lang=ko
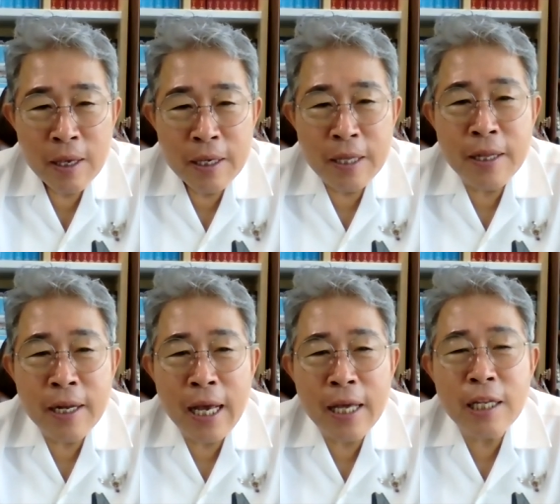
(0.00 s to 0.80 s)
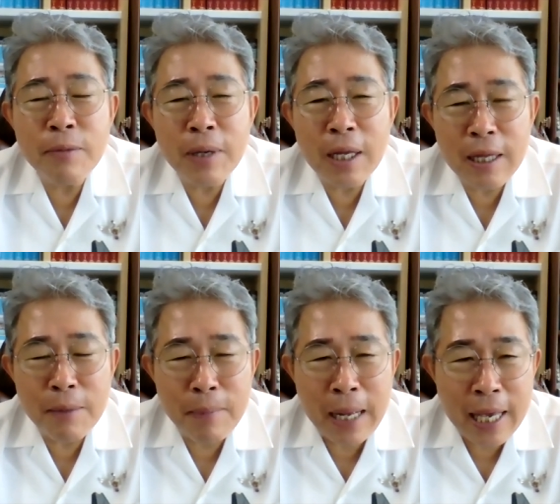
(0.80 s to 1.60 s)
옛날에 한림이겠다
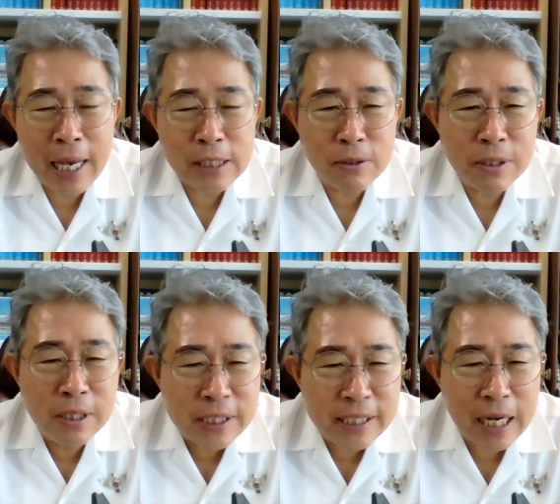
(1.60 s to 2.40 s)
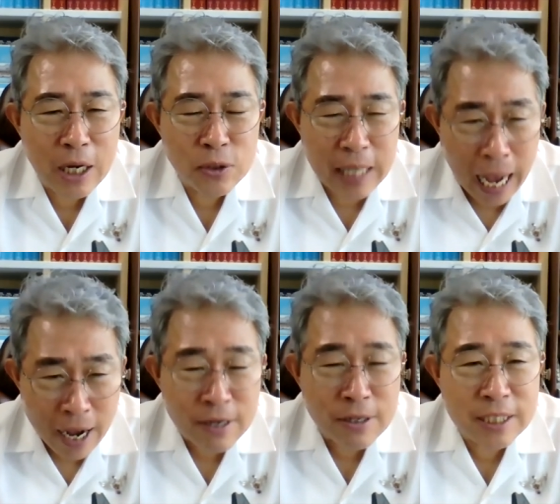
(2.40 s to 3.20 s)
망해 가서 거지 돼가지고
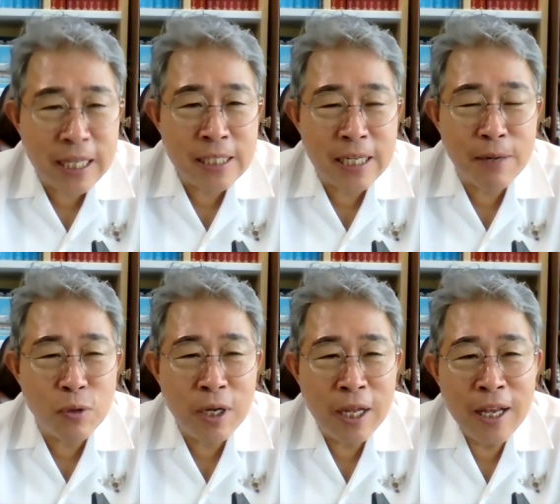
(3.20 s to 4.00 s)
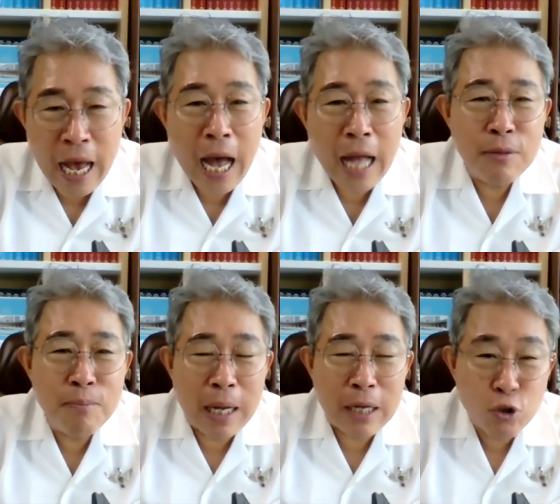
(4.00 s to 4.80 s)
상거지 된 사람들 하여튼
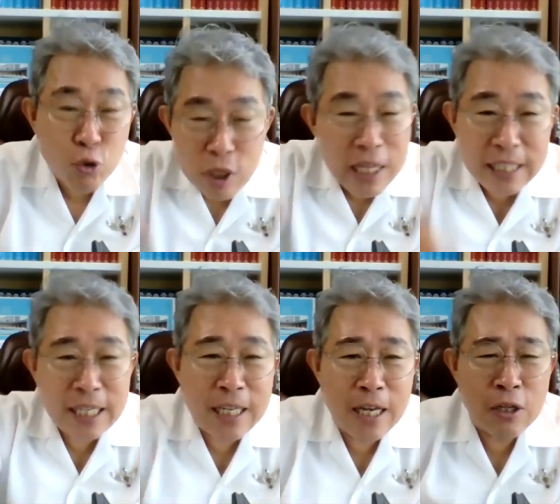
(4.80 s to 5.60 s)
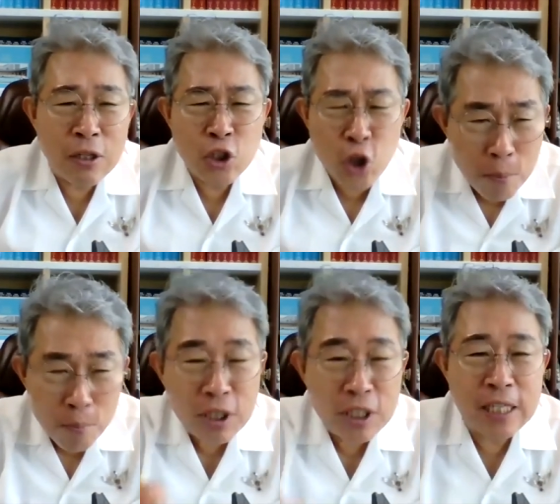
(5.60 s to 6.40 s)
막 수두리 탁상이야
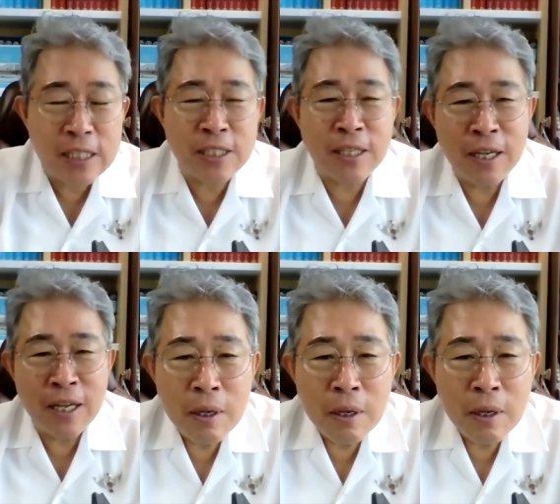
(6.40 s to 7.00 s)
전부 거지 됐었어요.